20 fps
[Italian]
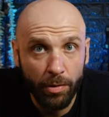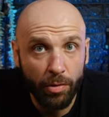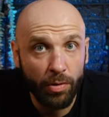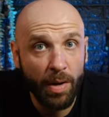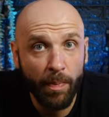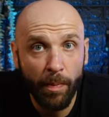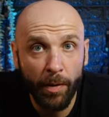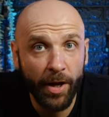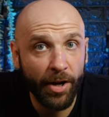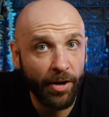con
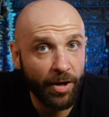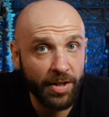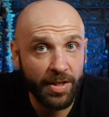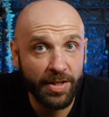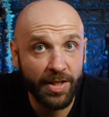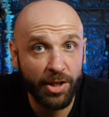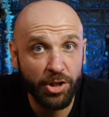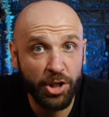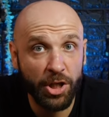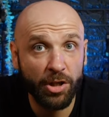le Polaroid
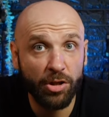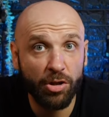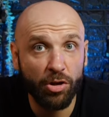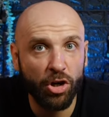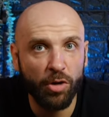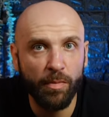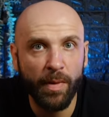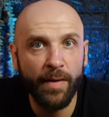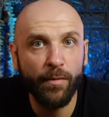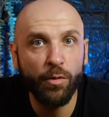600
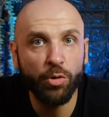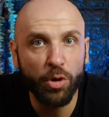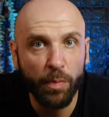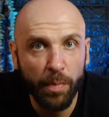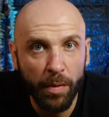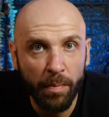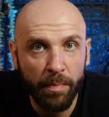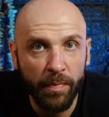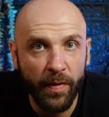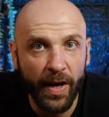non ho mai avuto
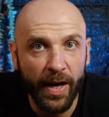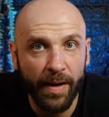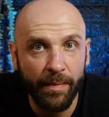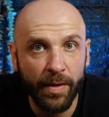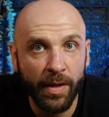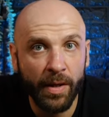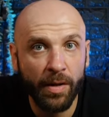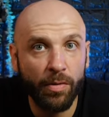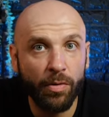problemi,